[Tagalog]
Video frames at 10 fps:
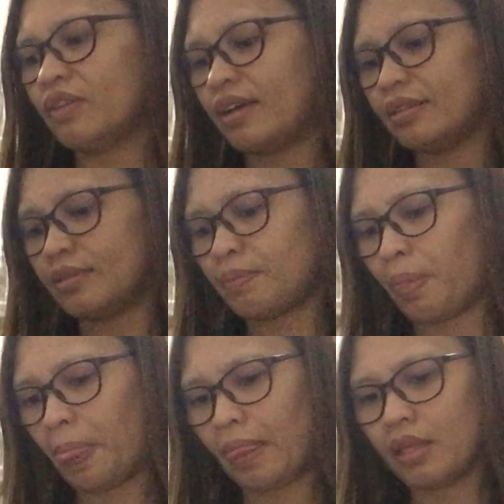Van.
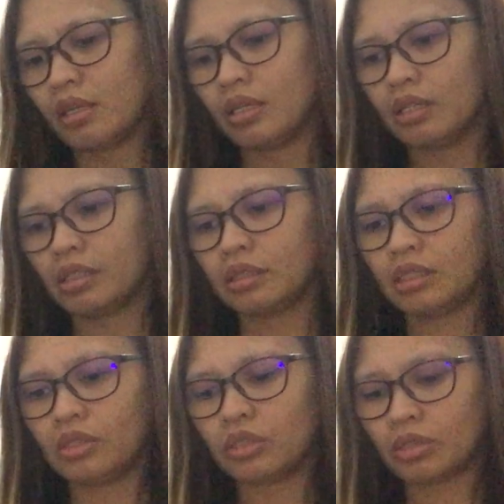Kasi
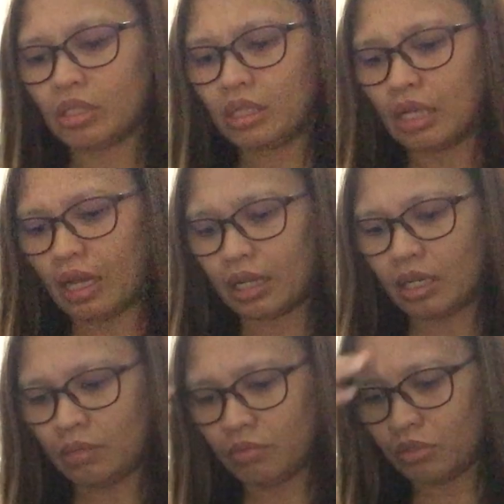usually
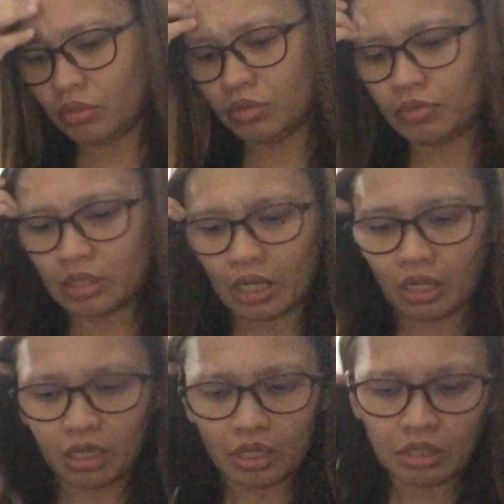Lalamove,
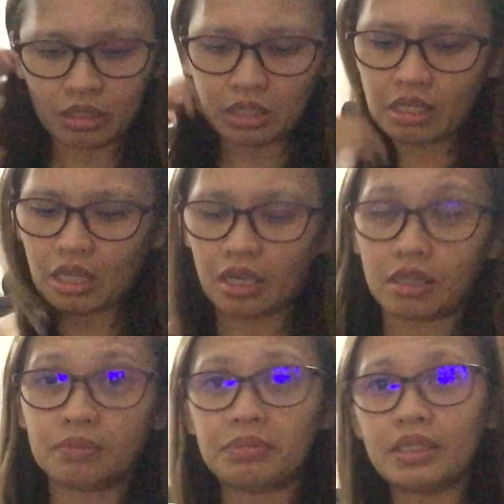JNT,
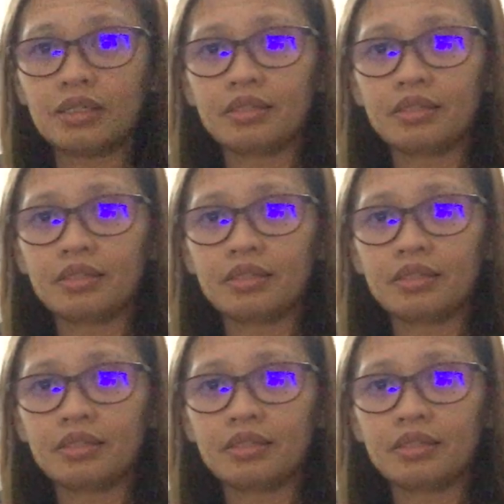LBC.